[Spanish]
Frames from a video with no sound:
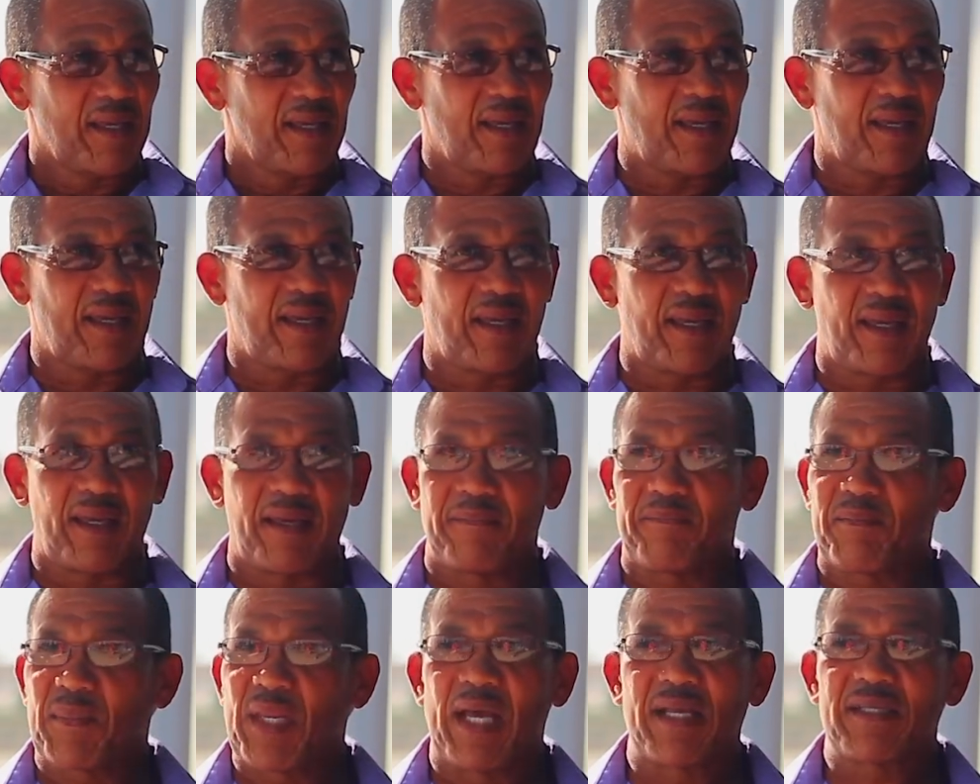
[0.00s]

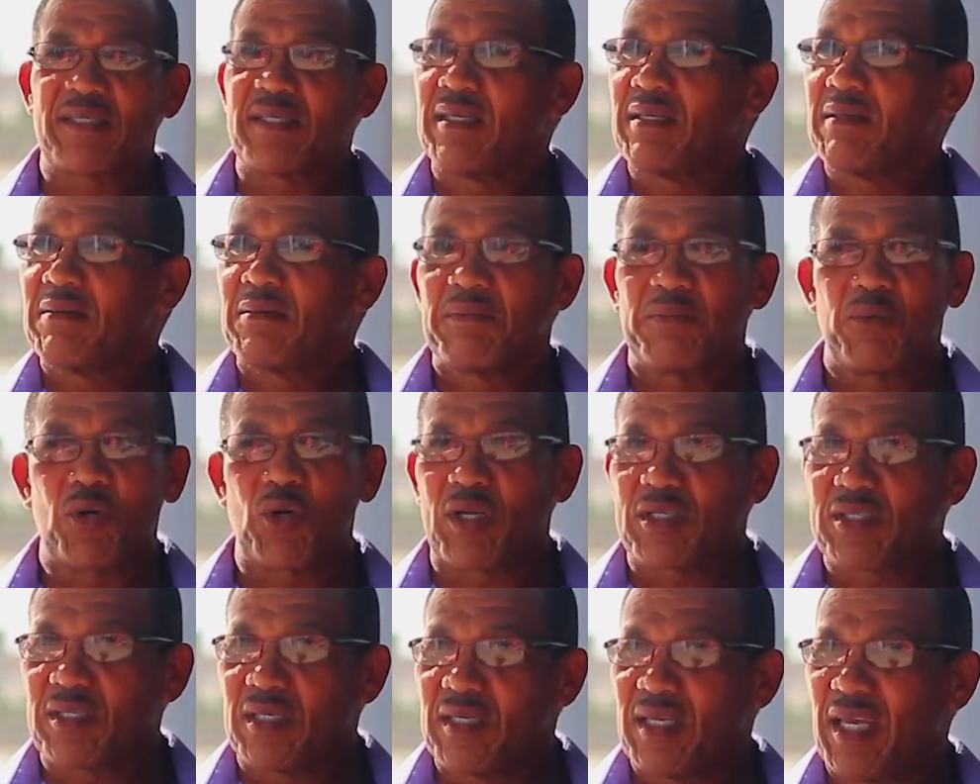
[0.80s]
eh, así,
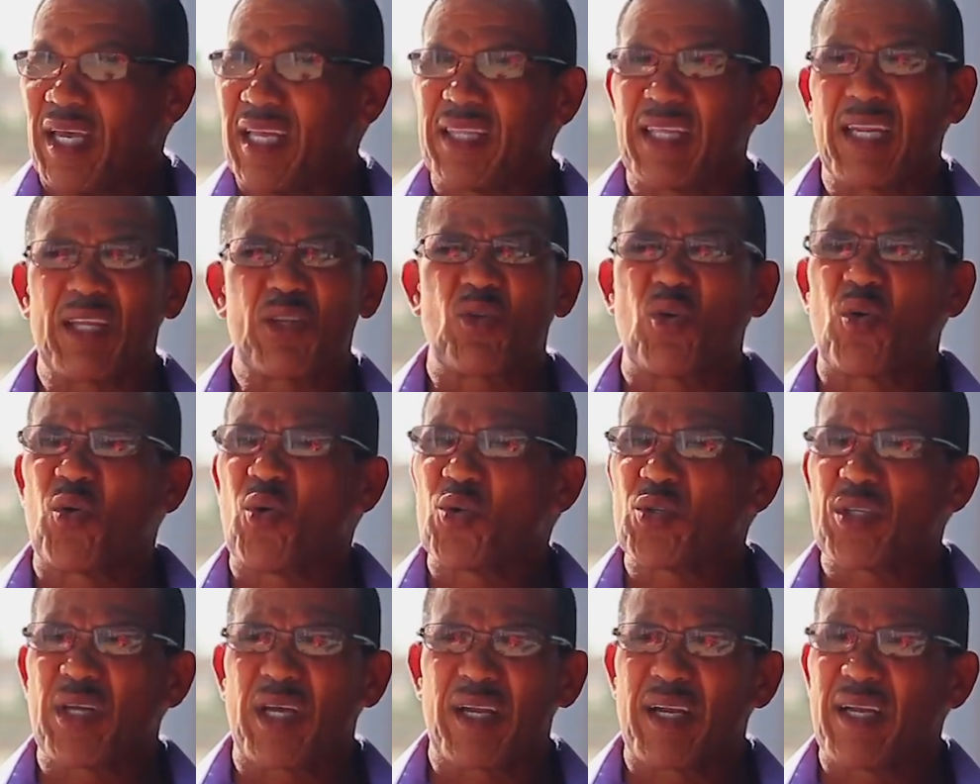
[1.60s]
ahora sí entre todos
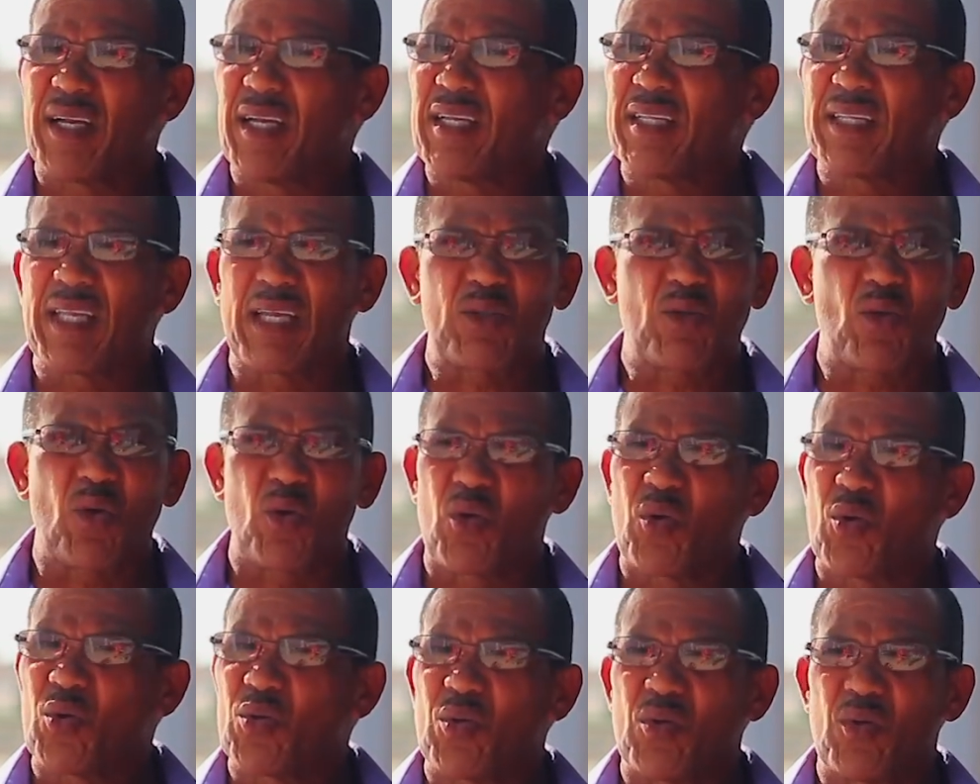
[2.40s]
los arreglistas,
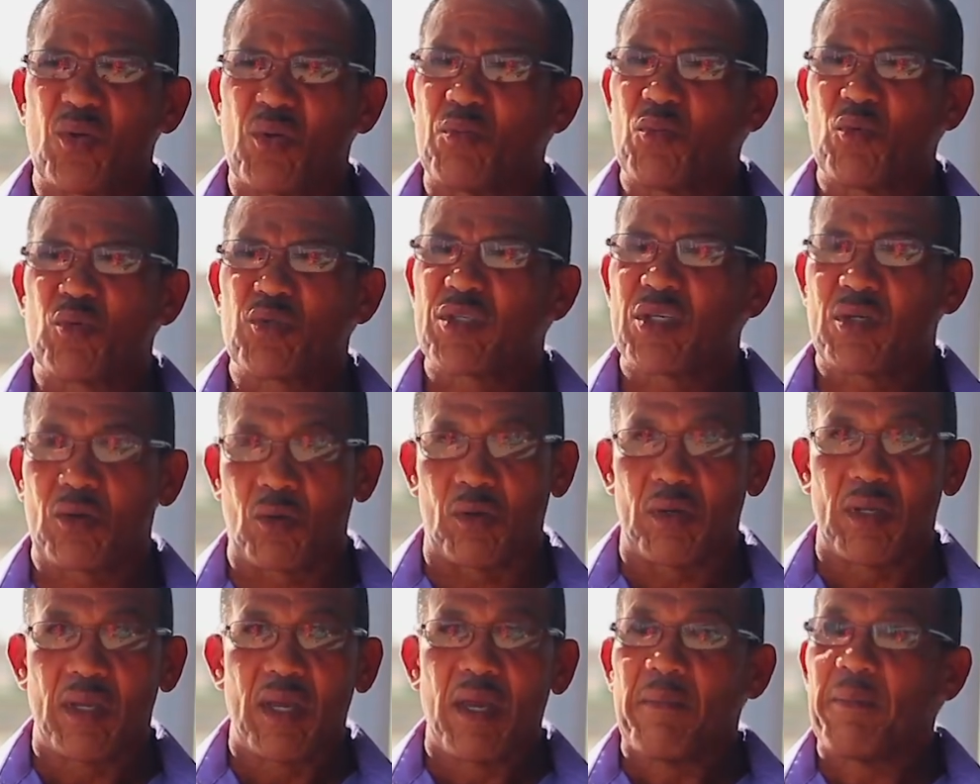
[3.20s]
todos los, músicos.